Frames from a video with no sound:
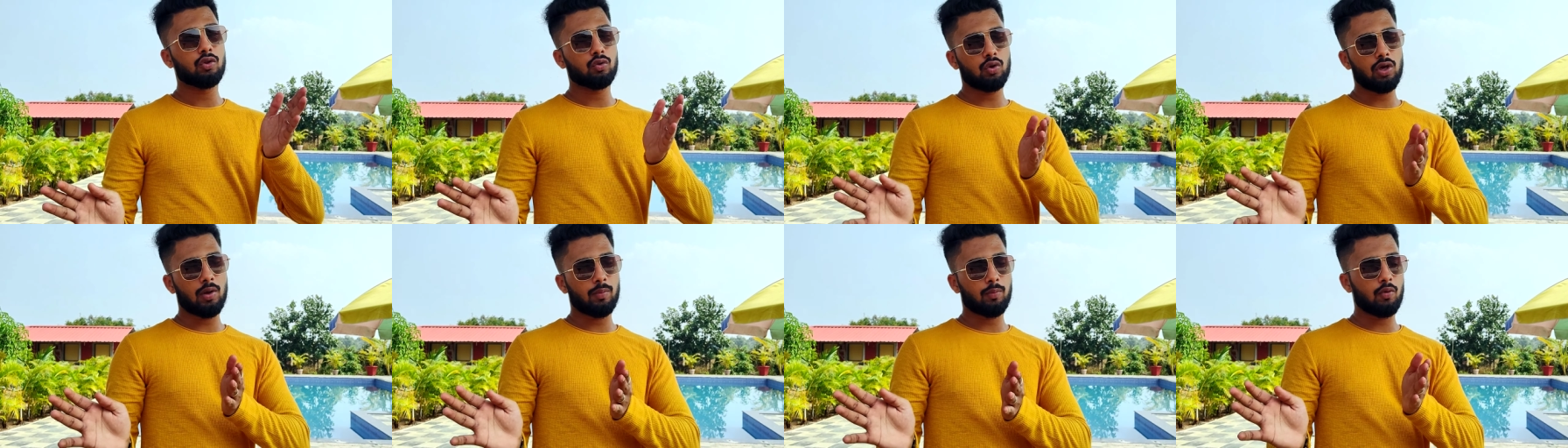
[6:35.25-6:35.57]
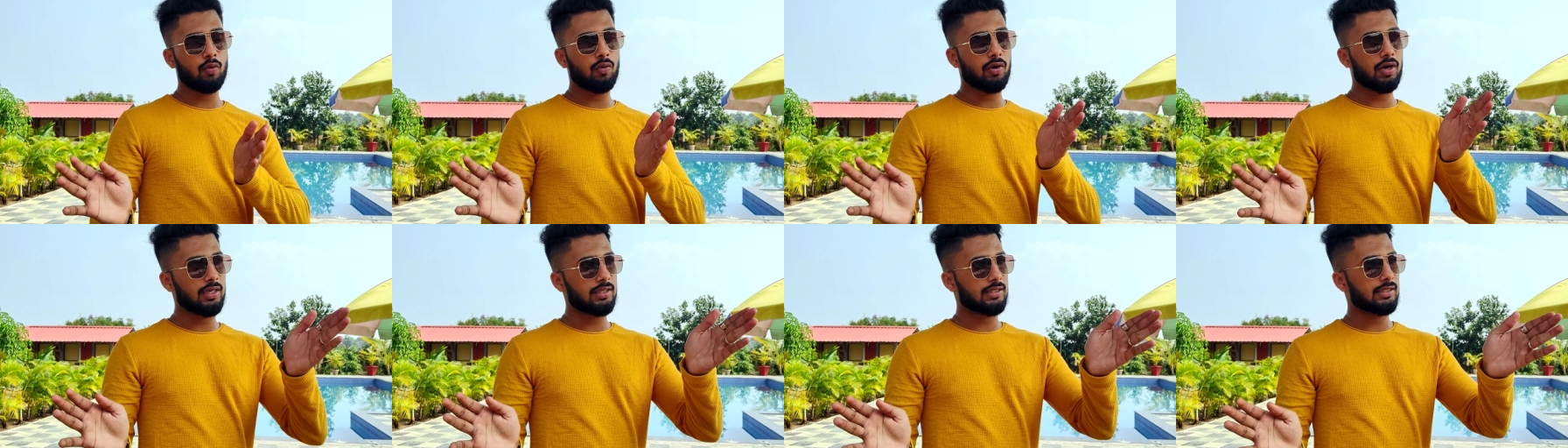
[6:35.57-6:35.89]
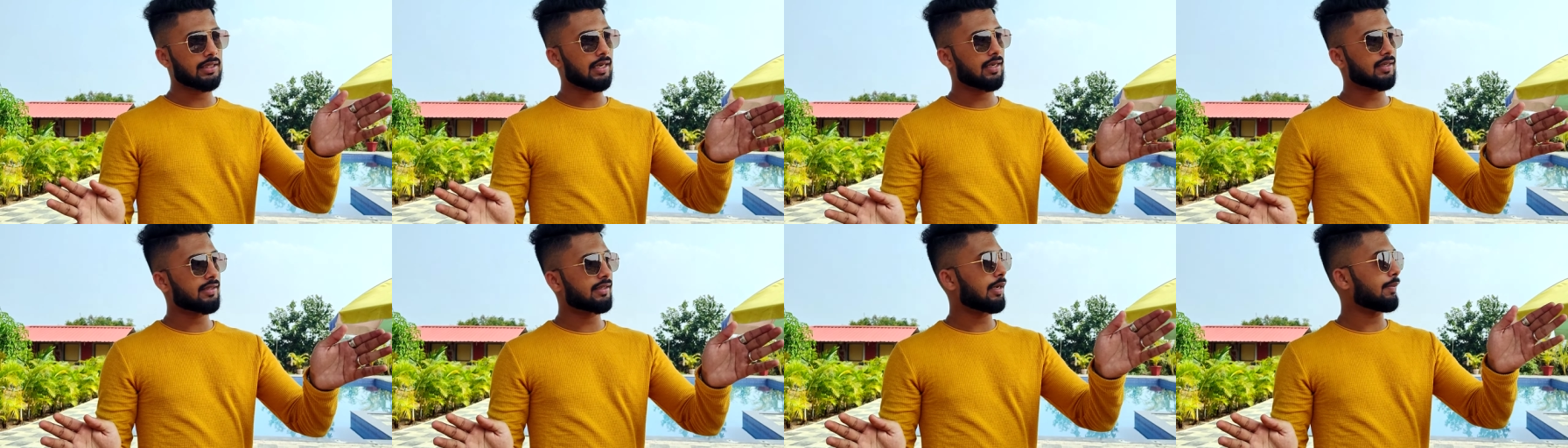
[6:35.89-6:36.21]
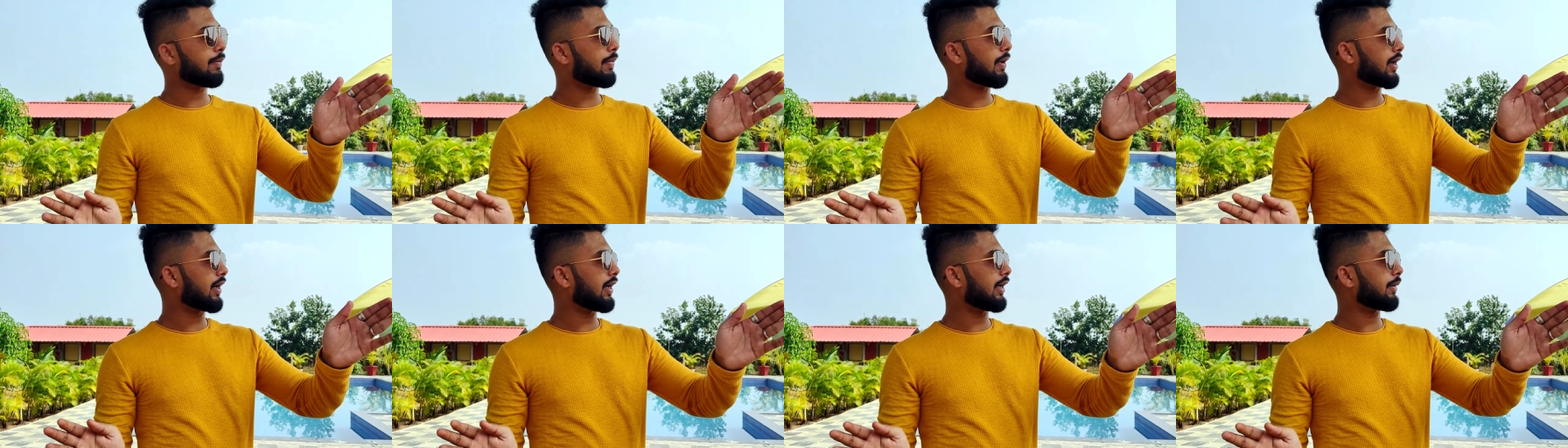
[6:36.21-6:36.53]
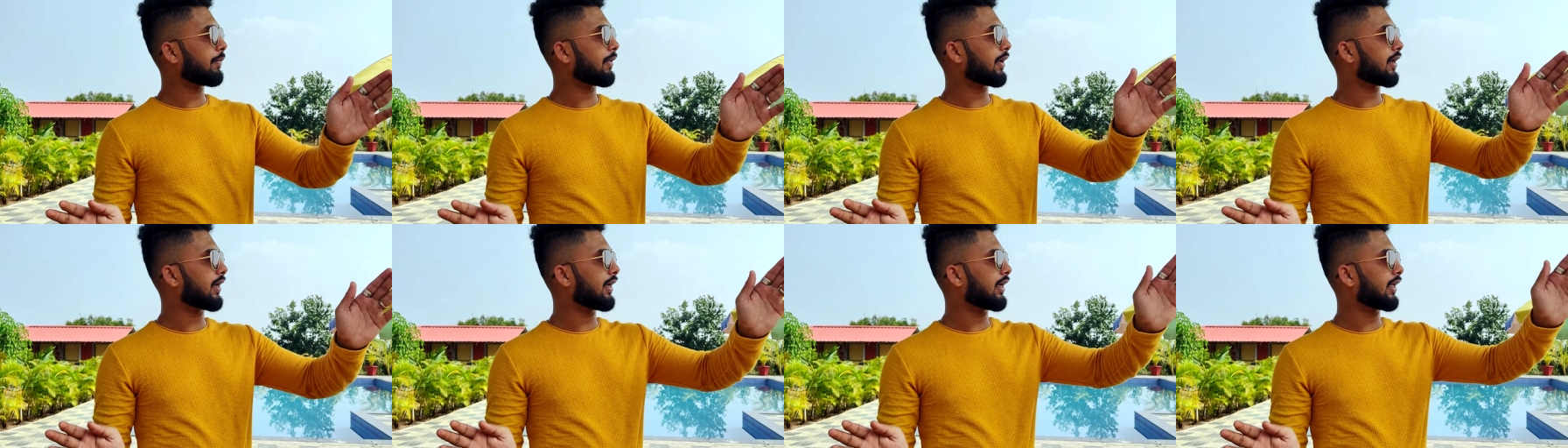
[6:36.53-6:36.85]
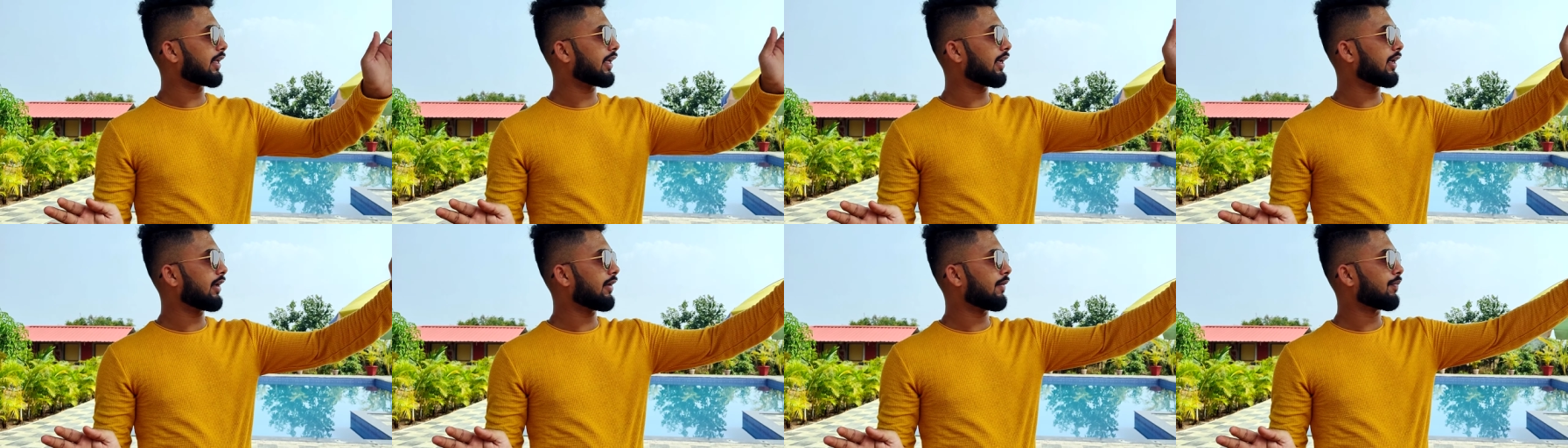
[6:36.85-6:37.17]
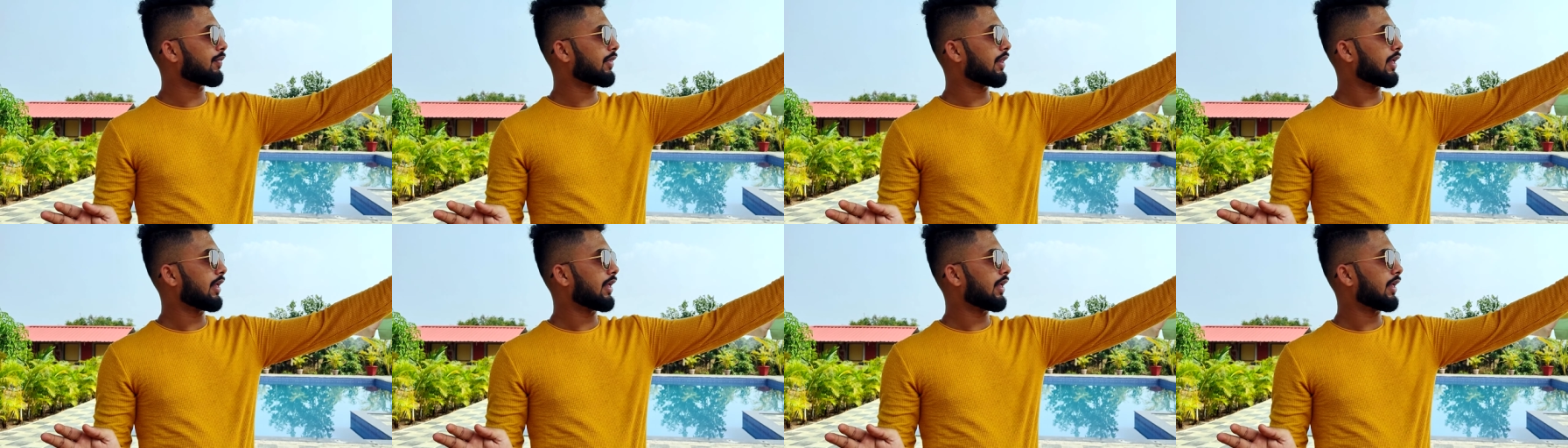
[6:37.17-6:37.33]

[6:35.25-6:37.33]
तो आपको वो कच्चा रास्ता पकड़ पकड़ के